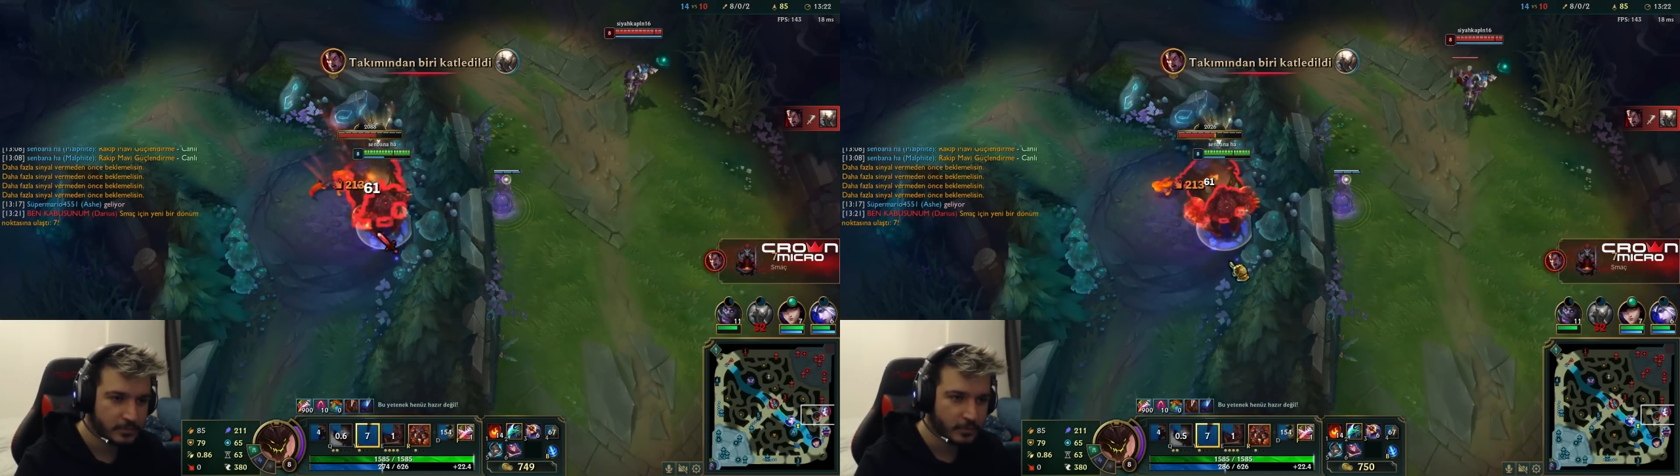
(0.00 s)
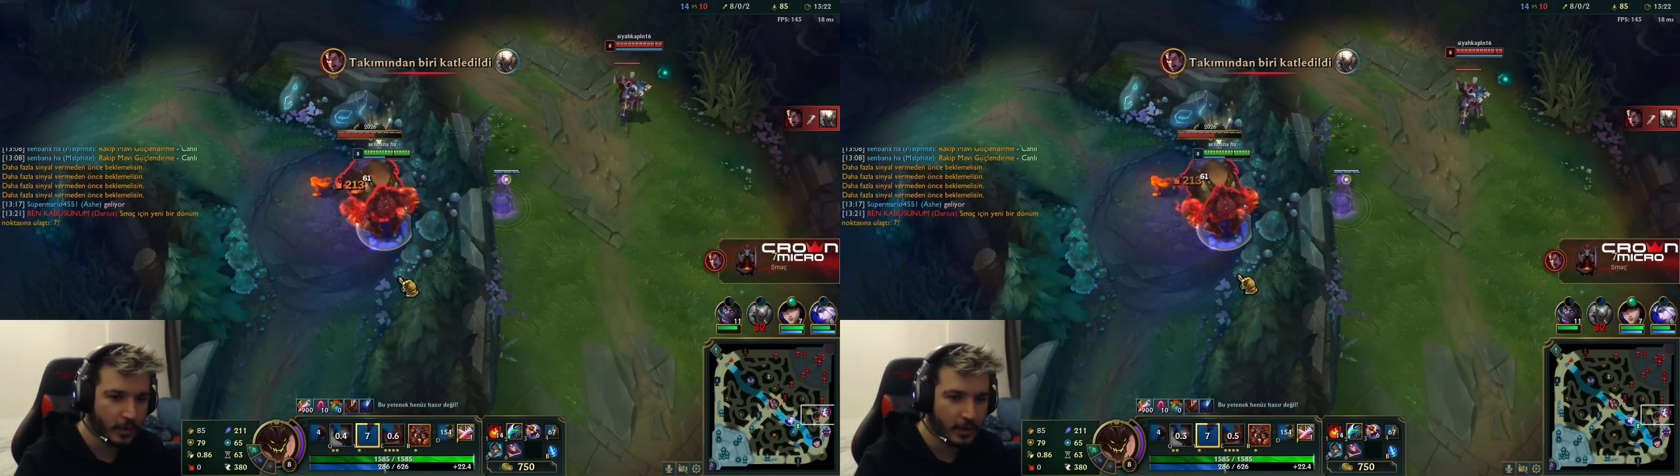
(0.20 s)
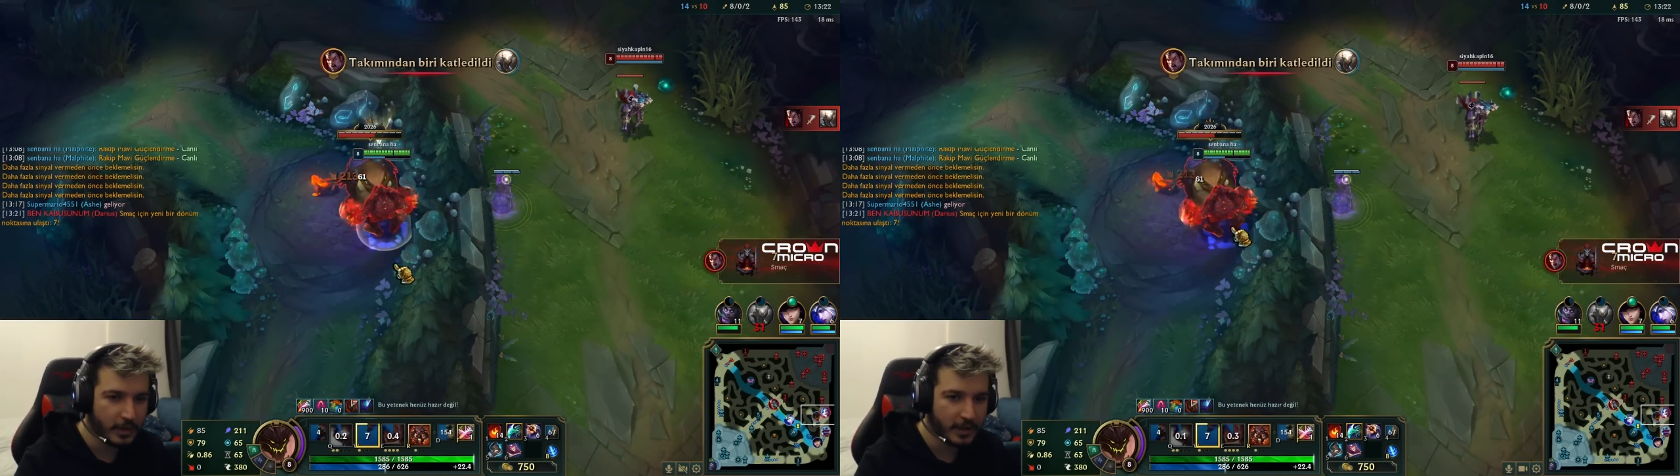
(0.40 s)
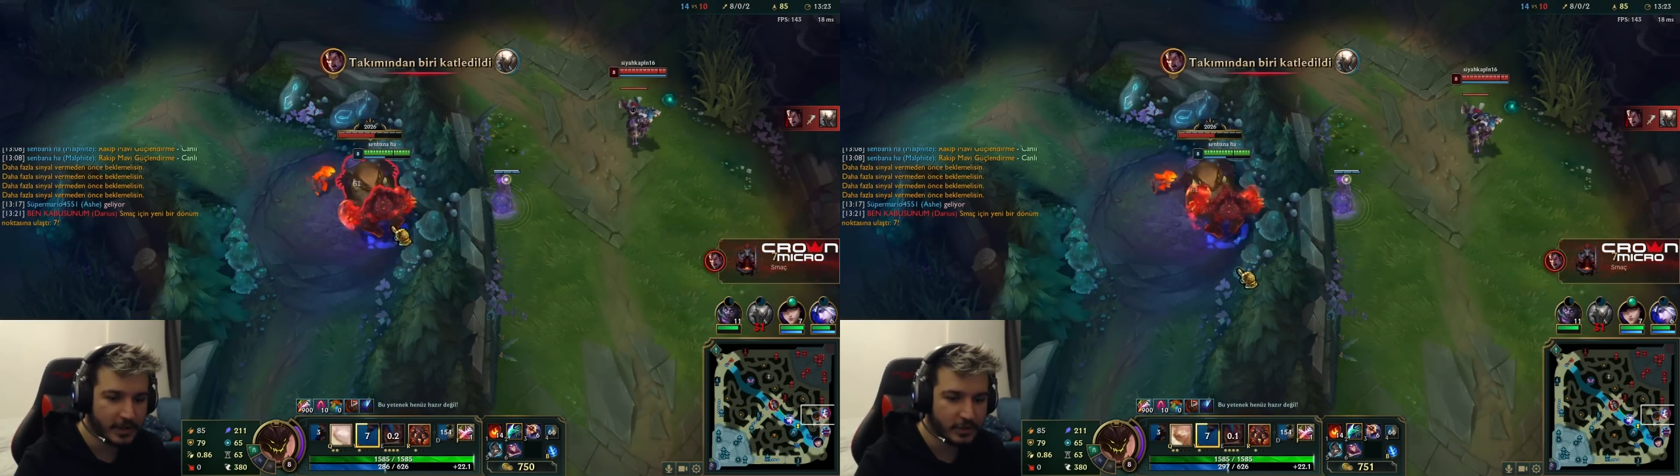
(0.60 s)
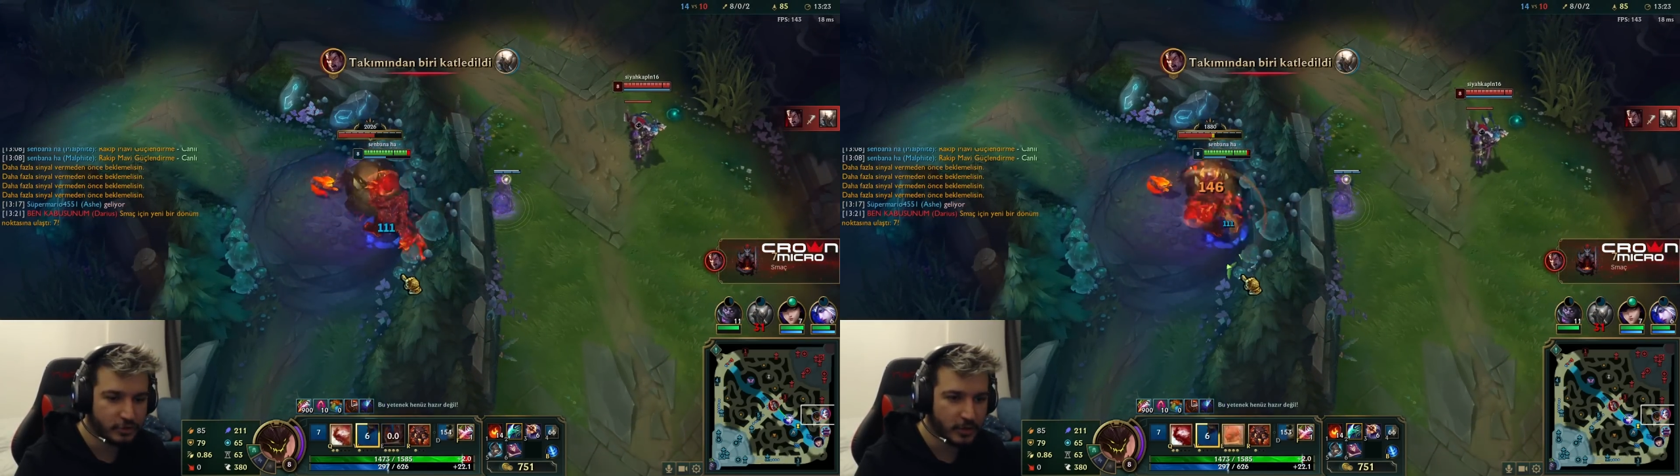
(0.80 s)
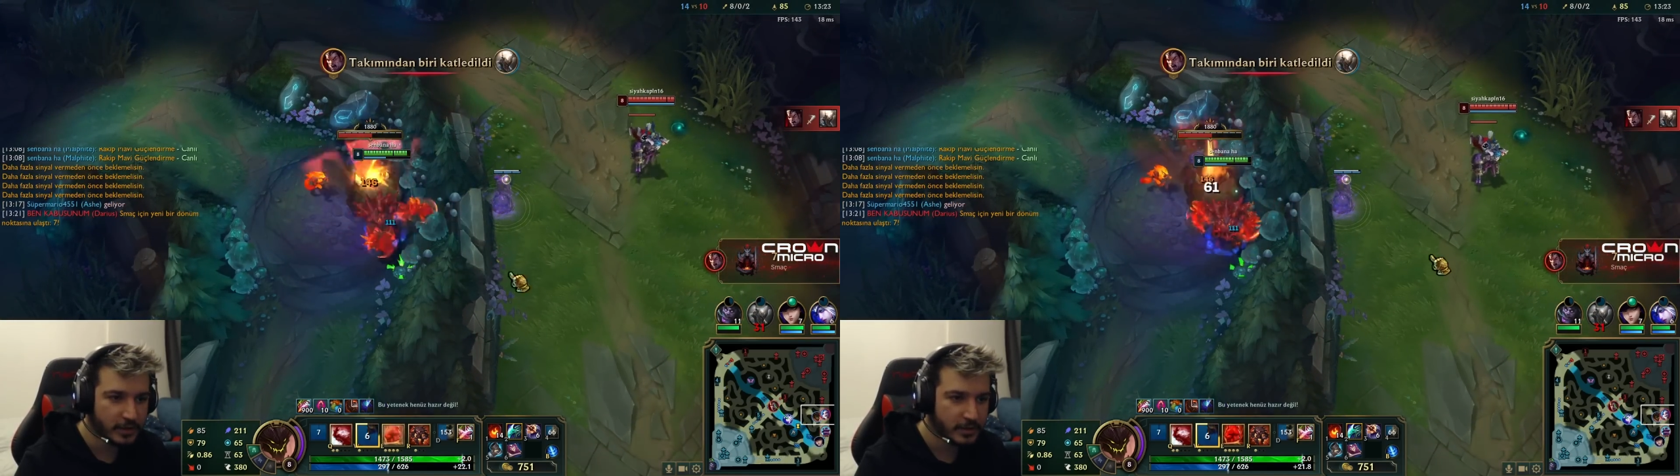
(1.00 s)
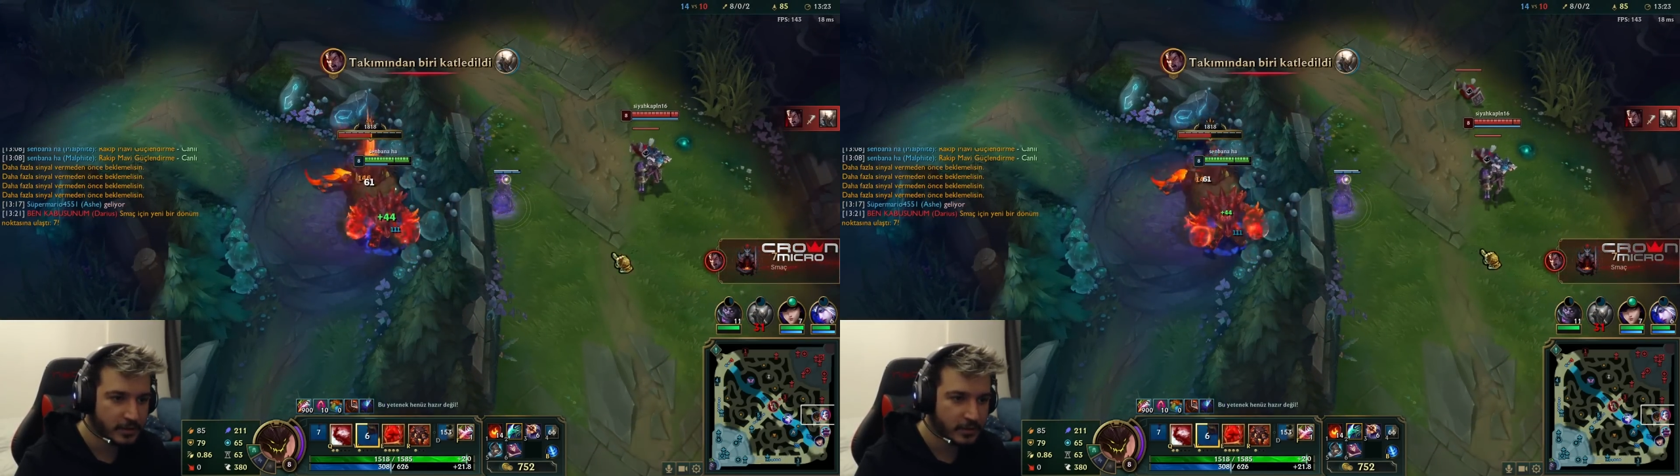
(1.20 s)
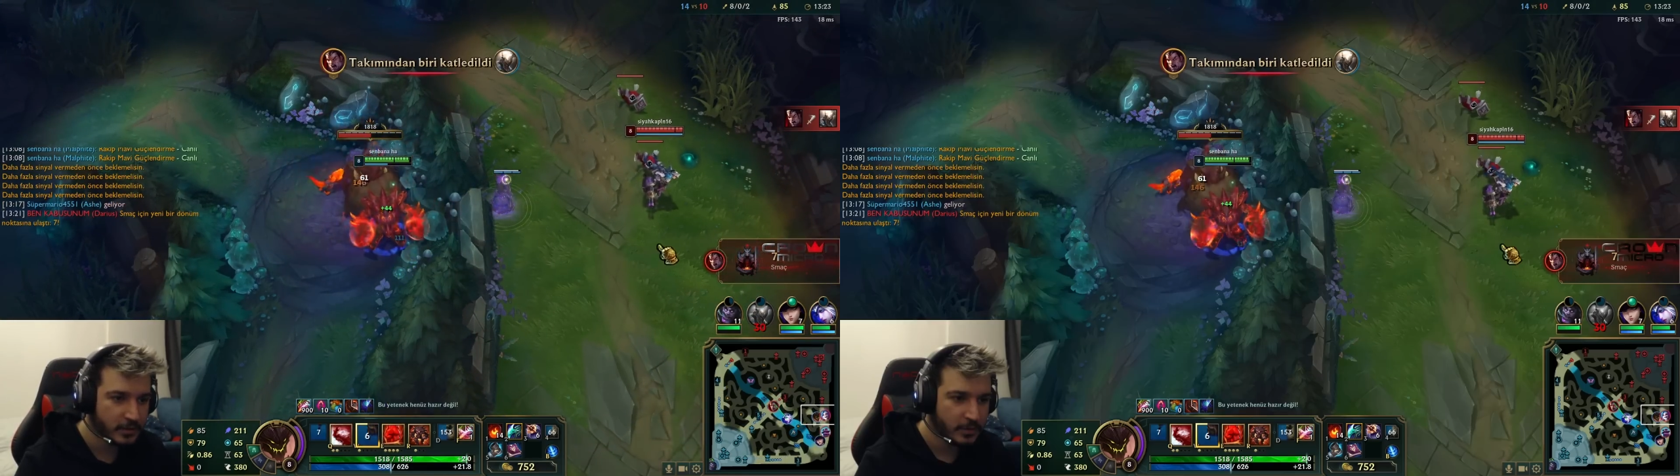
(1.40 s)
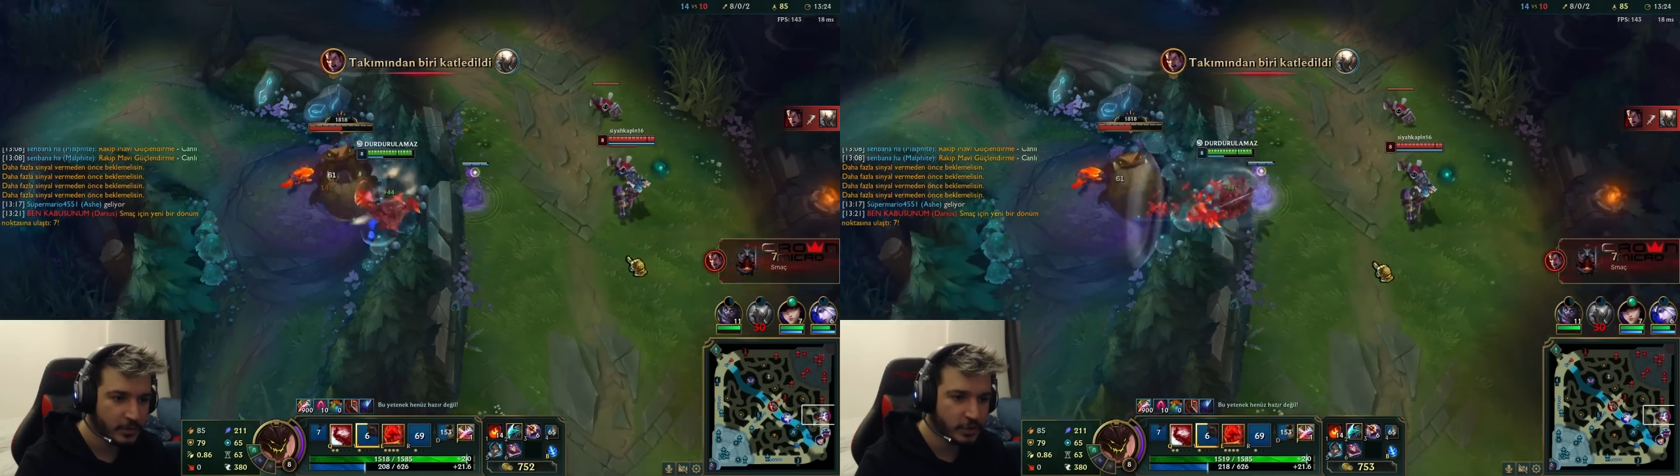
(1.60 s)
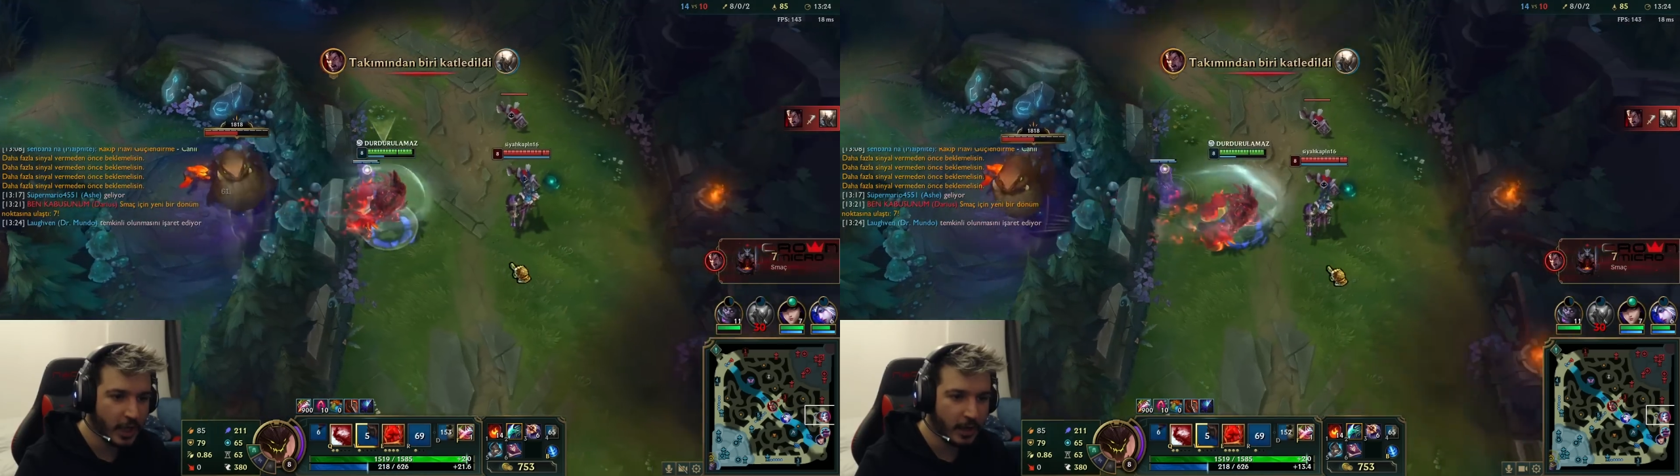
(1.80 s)
Allah'a geçiyor lan.
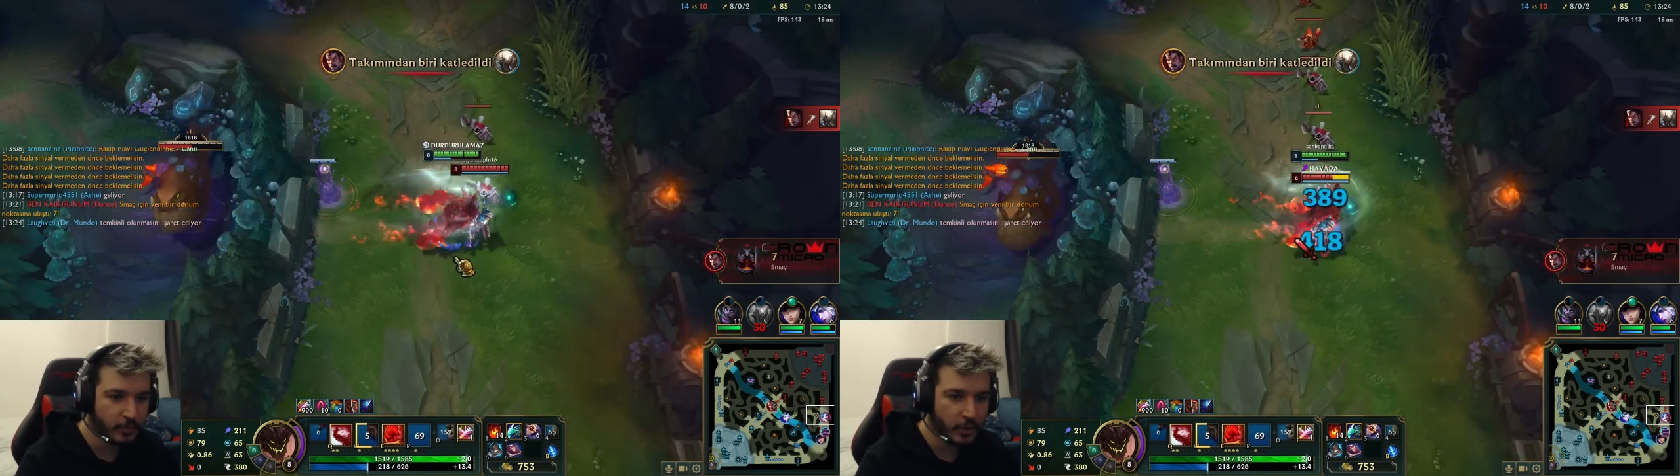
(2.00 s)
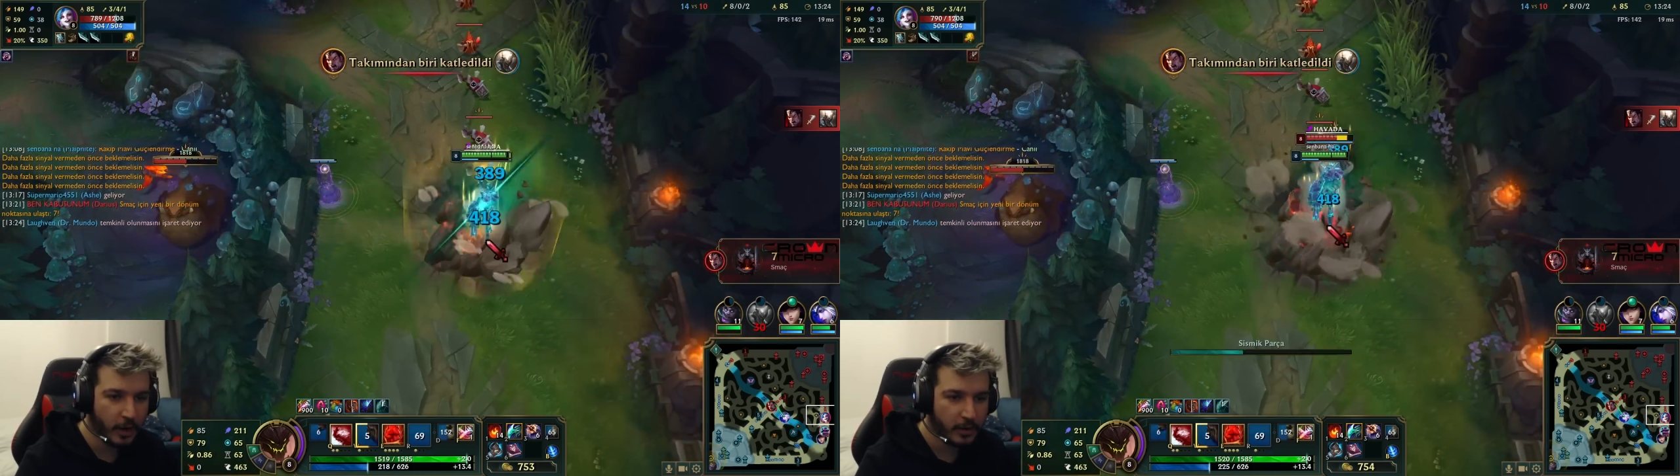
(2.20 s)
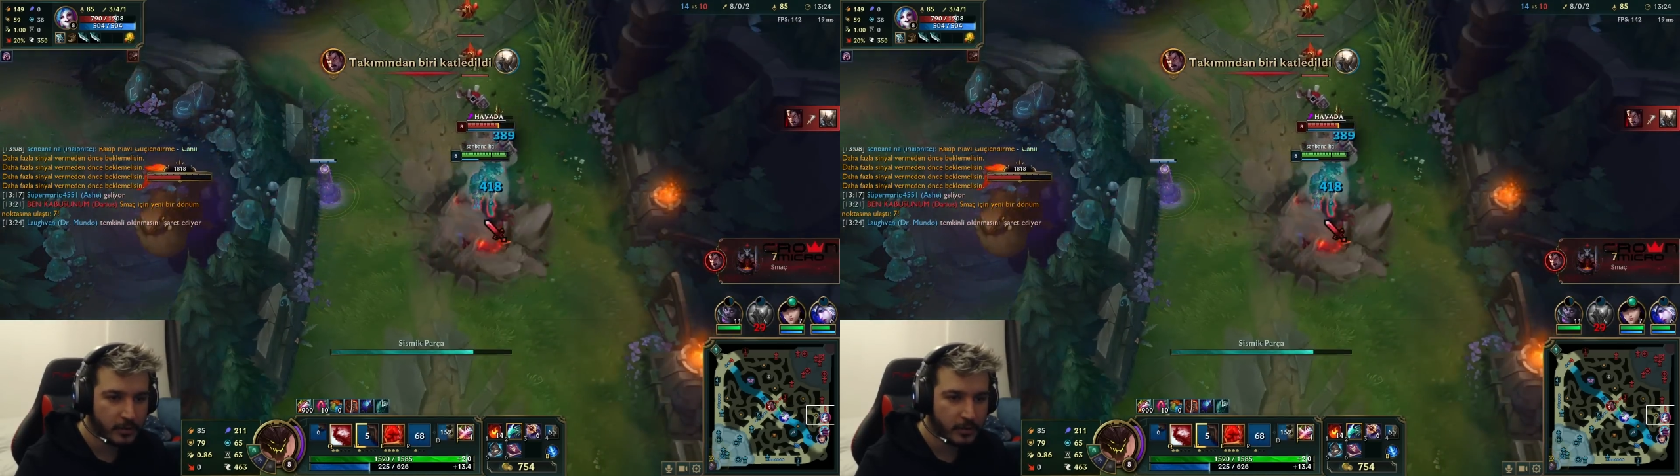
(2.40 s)
Tavro.